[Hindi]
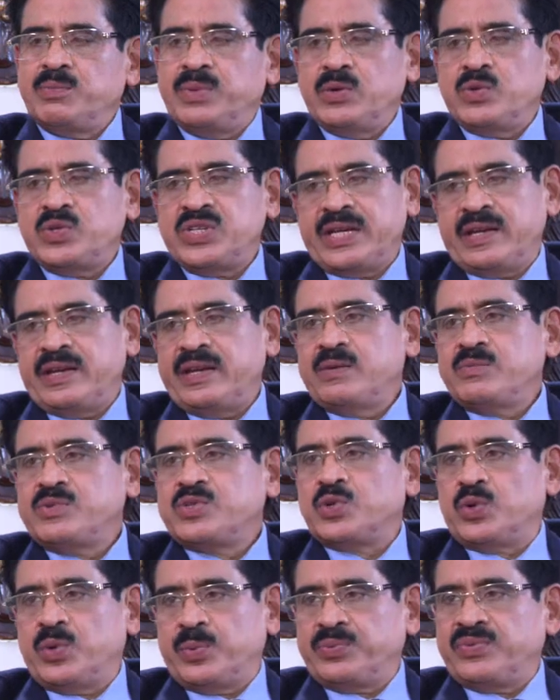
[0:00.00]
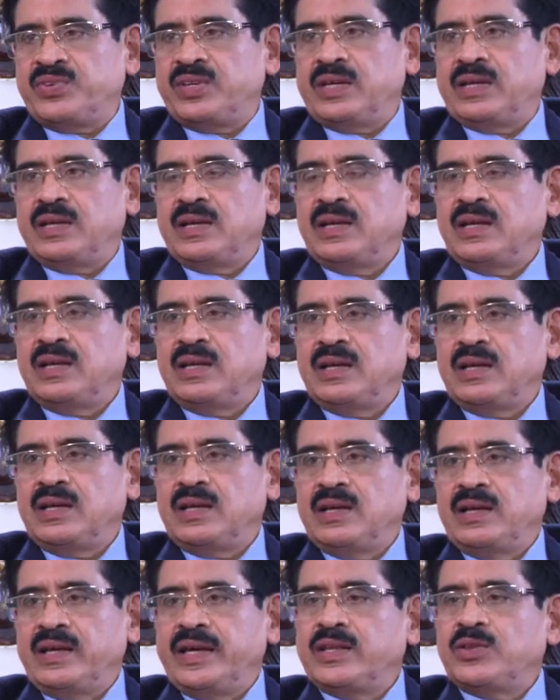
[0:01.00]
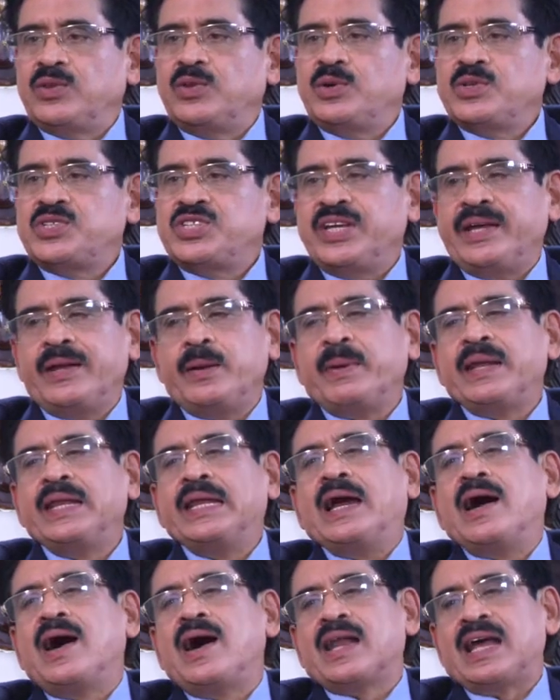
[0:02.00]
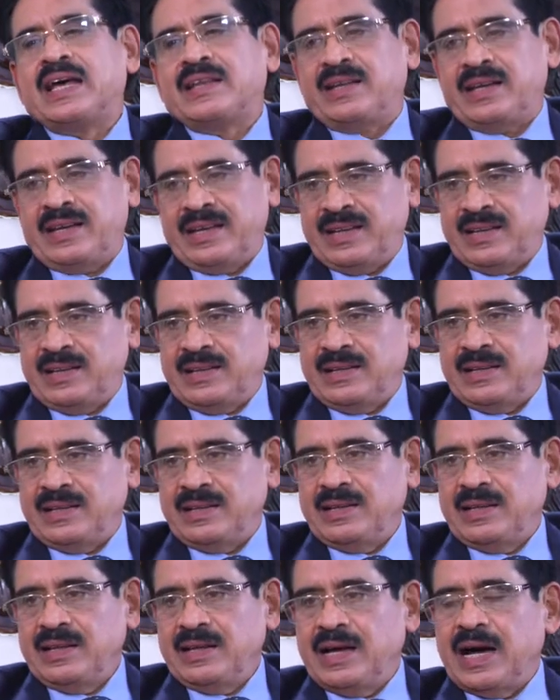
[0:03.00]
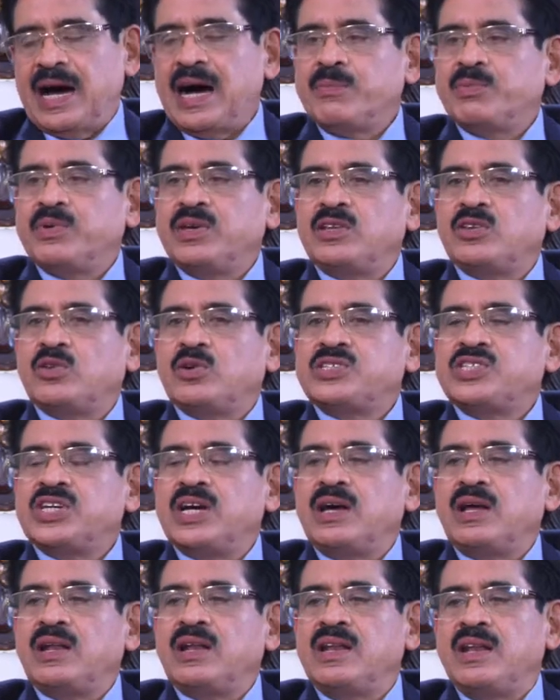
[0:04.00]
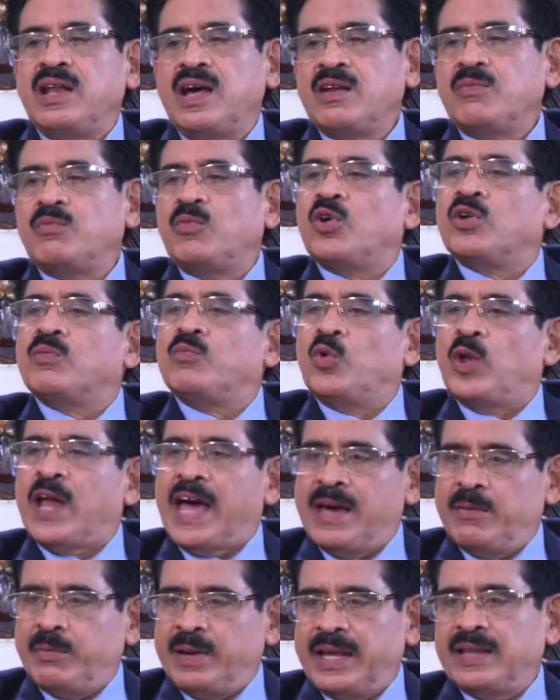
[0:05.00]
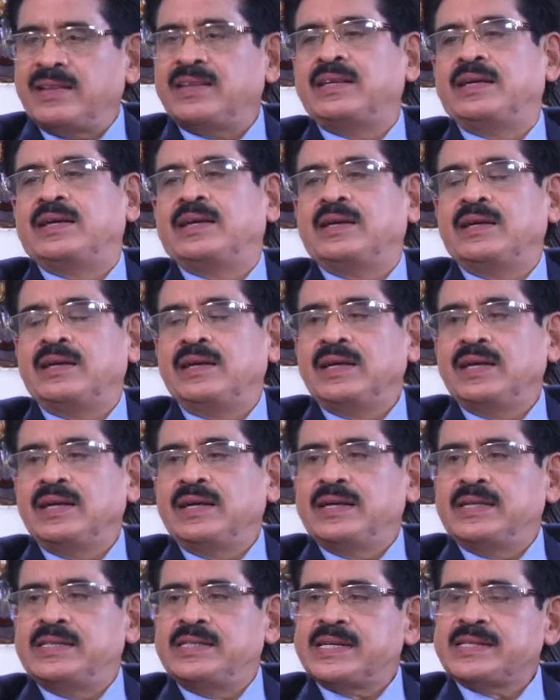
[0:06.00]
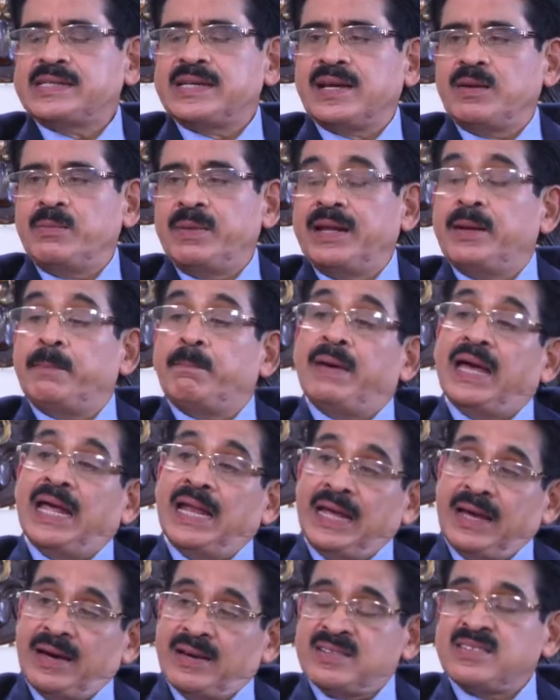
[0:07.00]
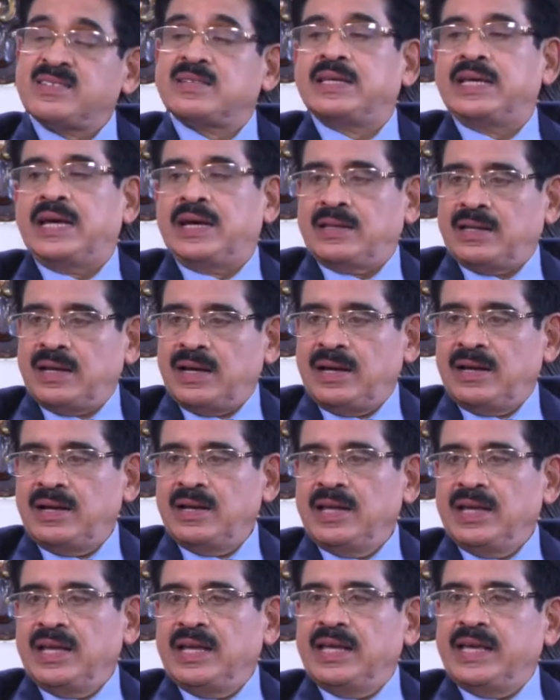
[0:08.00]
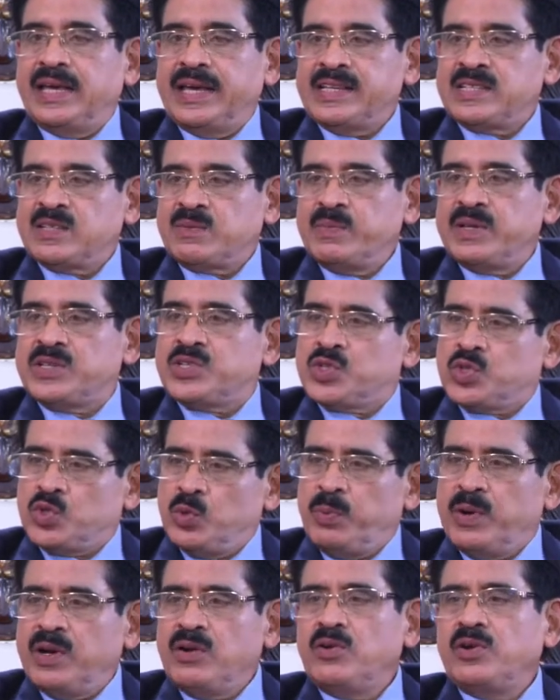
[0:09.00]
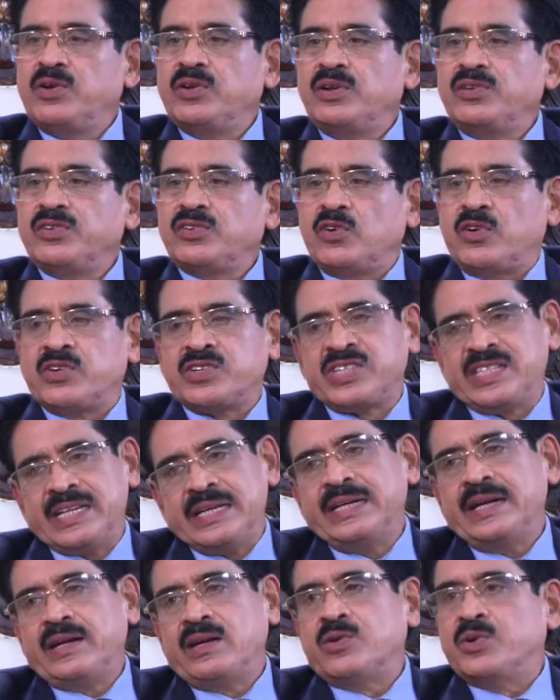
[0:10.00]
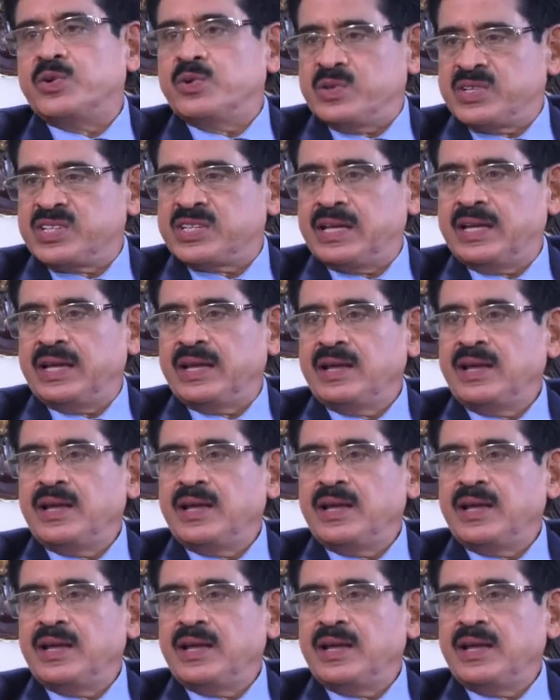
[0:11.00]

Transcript: ब्यूटी क्रीम सोप से एक तो चेहरे पे निखार आता है आपकी त्वचा नर्म और मुलायम रहती है जैसा कि मैंने पहले अर्ज किया था कि इसमें सुपर नूडल्स और सिंडेड नूडल्स हैं